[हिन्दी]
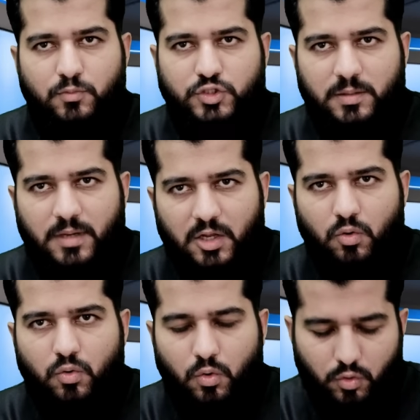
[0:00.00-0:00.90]

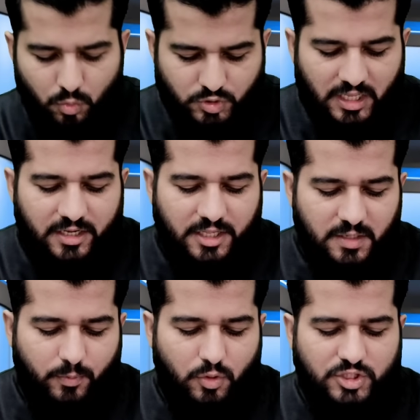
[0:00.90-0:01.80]
मुसलमानों को नुकसान
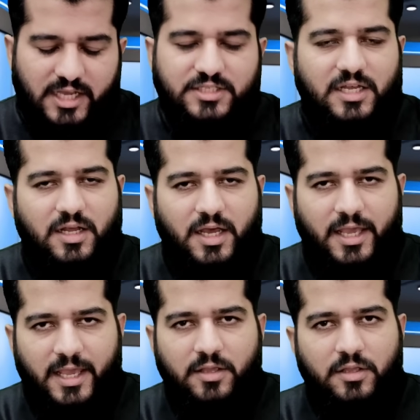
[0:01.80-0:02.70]
नहीं पहुंचाया जा रहा
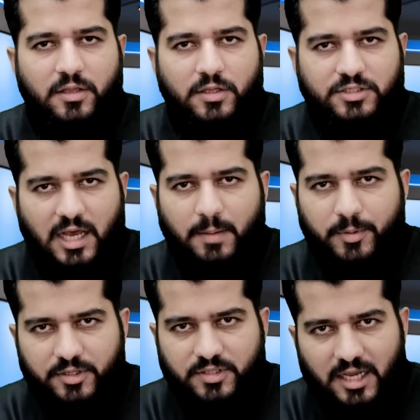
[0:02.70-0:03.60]
है यहाँ
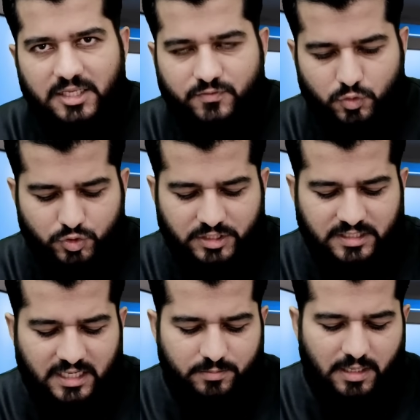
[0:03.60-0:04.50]
पर इंतहाई अफसोस के साथ